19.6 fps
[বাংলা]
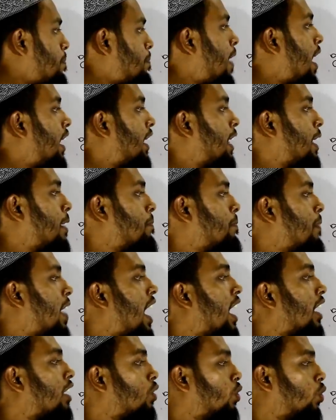পাখি
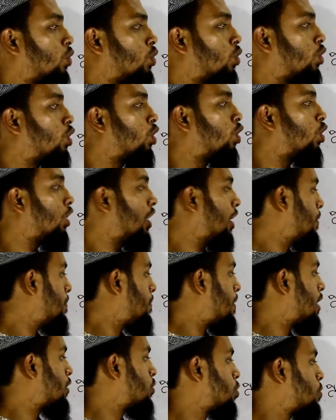বাঘ কুকুর হরিণ
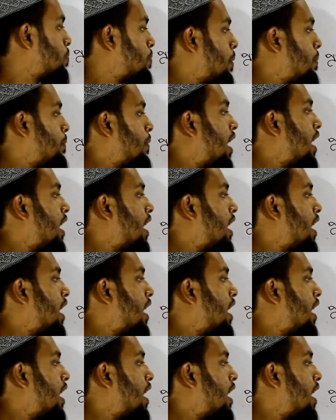মানুষ পিঁপড়া